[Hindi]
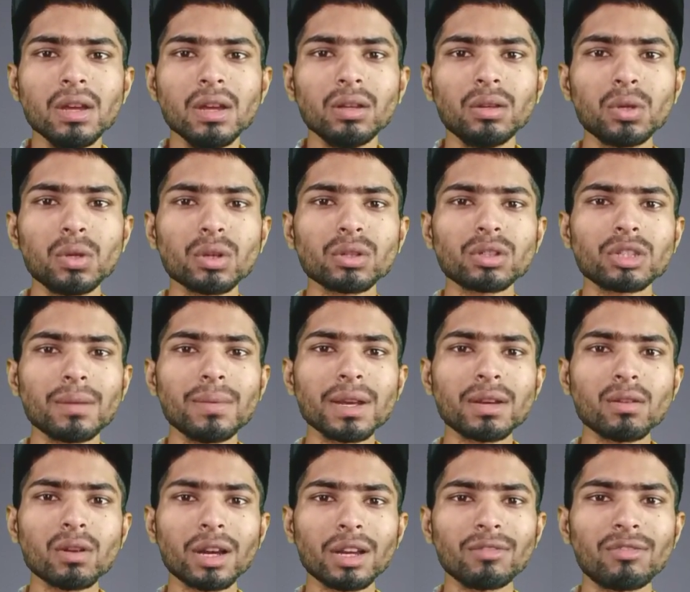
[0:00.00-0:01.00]
जो सभी
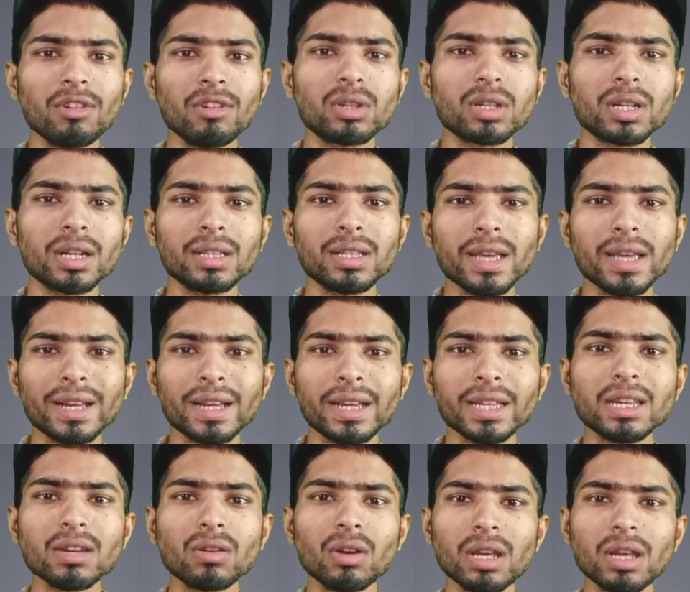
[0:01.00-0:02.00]
को कंफ्यूज कर दिया
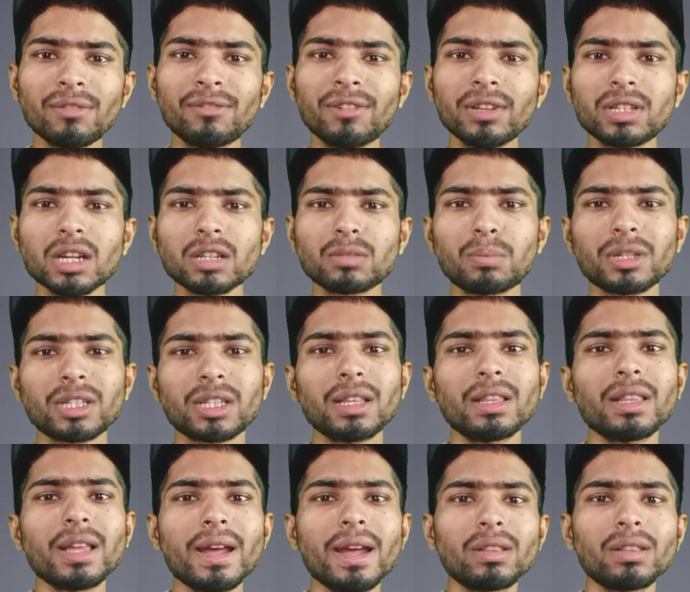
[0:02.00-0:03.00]
किसी को ये फीचर्स
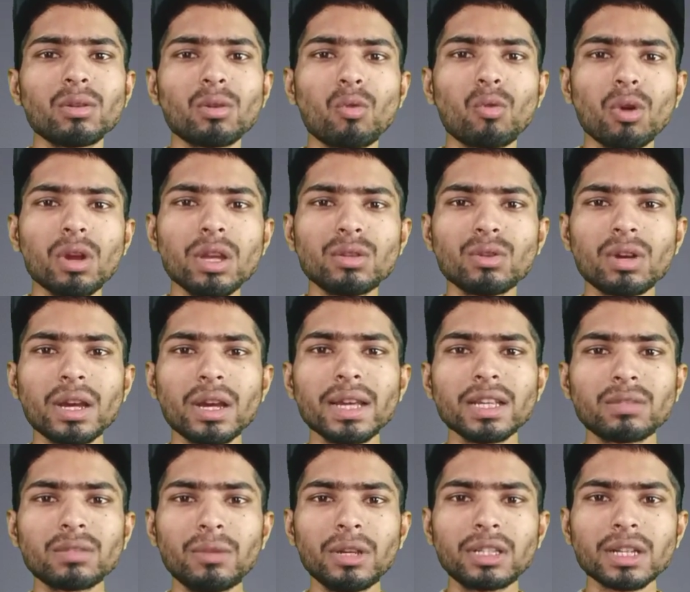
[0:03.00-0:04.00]
पसंद आया तो कोई जो है
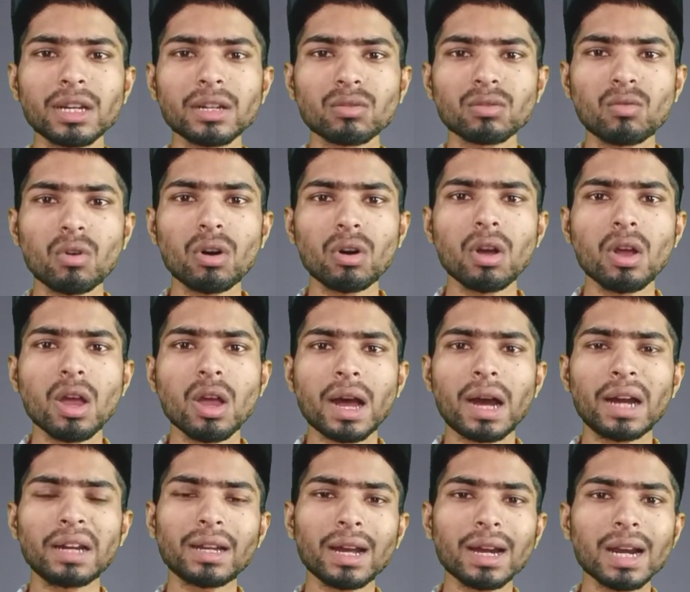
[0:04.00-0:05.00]
इस फीचर्स को
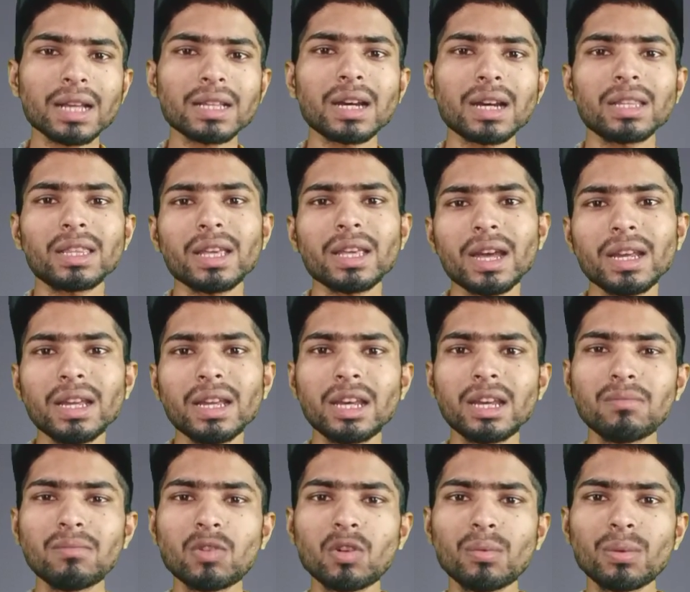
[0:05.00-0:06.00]
हटाना चाहते यानी
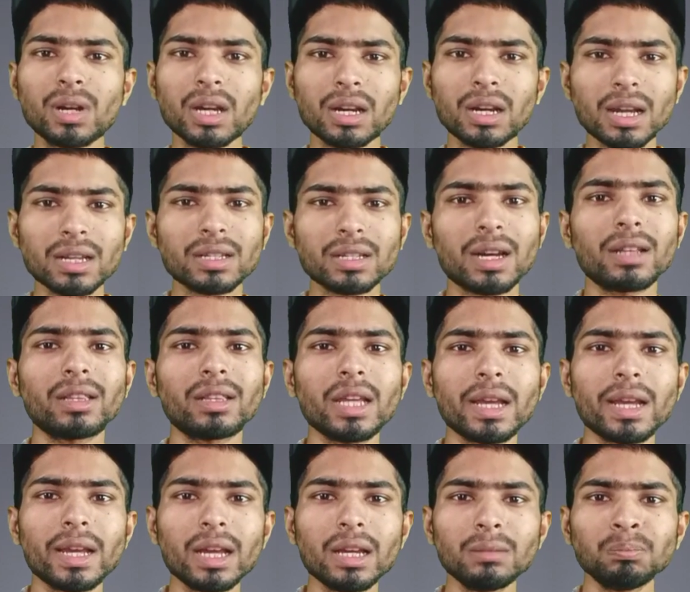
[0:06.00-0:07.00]
रिमूव करना चाहते
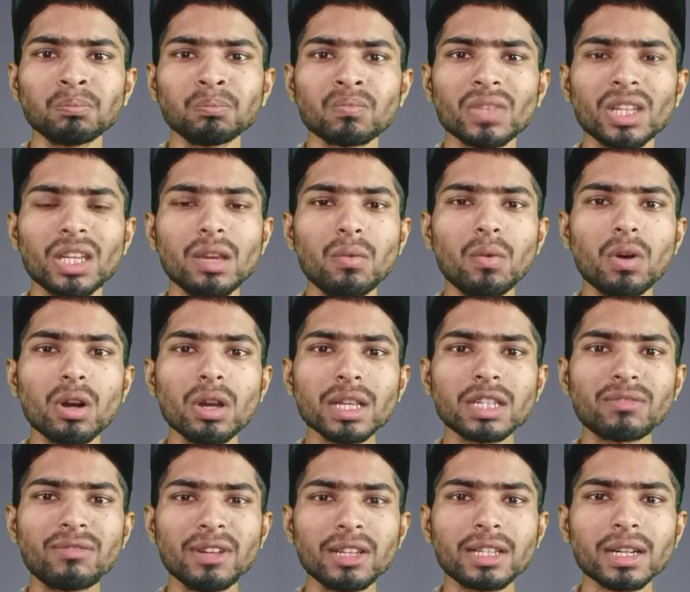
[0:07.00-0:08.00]
हैं कि वो
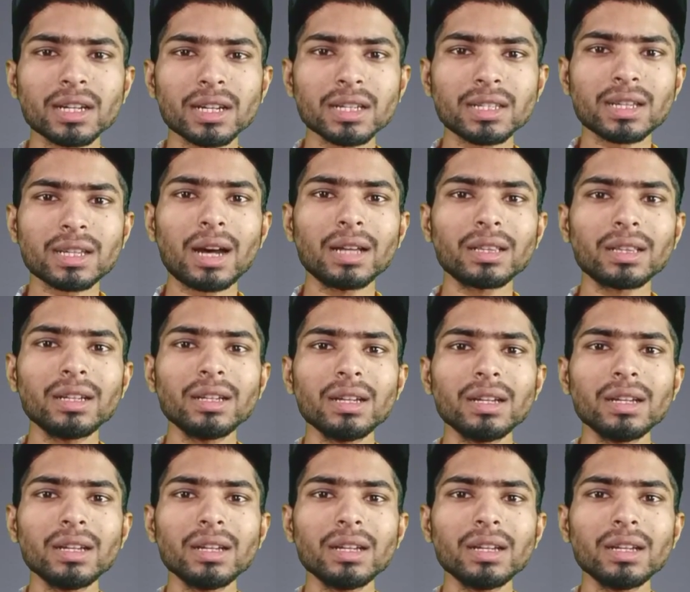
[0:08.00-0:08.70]
इस फीचर के साथ